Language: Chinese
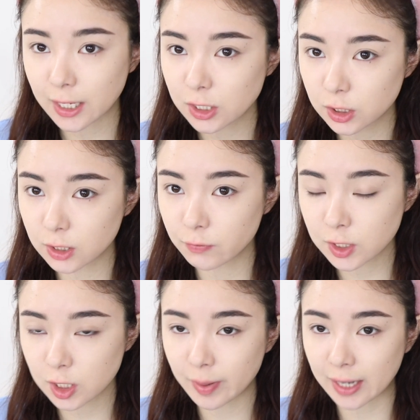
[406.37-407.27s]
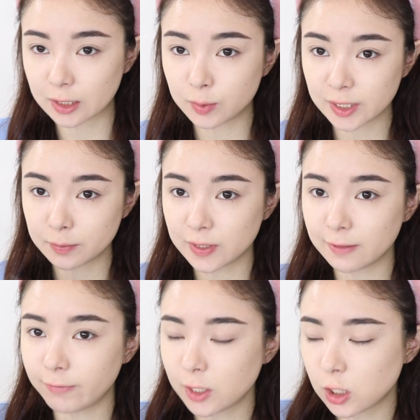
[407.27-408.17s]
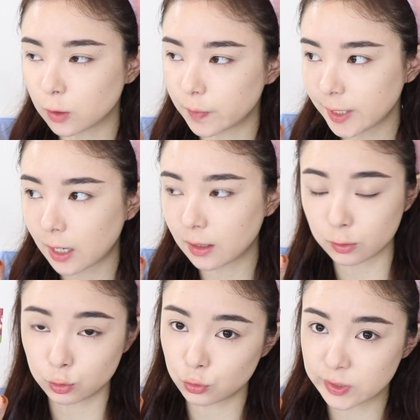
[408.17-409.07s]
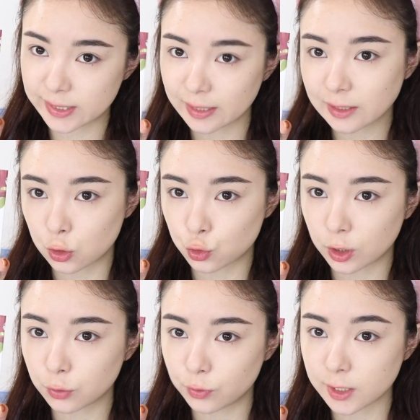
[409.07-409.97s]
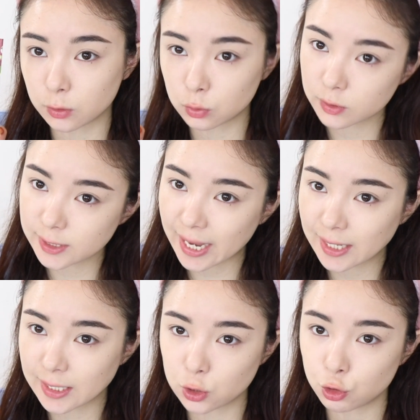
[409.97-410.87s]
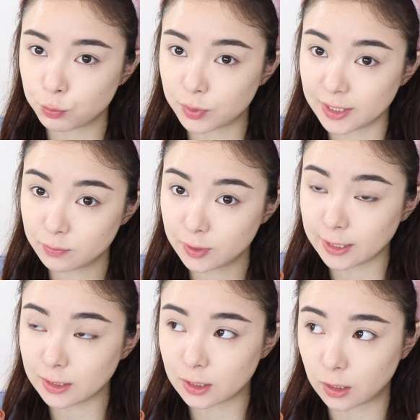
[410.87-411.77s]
但是呢，因为这盘的 bling bling 非常的漂亮，所以说今天眼妆呢，我想多加一点这种 bling bling 的，